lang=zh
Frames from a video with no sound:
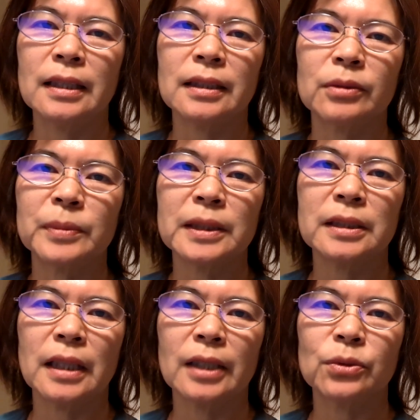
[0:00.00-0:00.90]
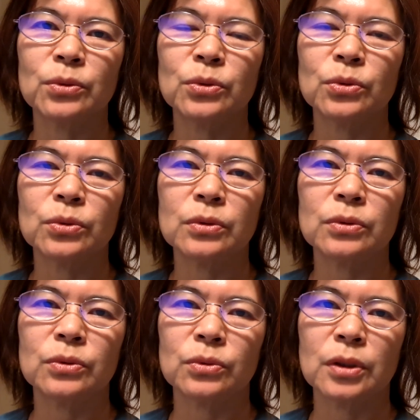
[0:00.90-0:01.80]
啊，我们一起来读主
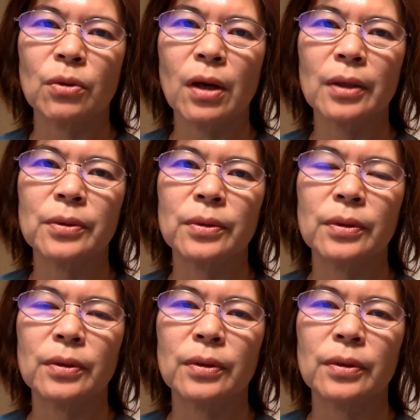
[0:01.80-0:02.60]
主的话语。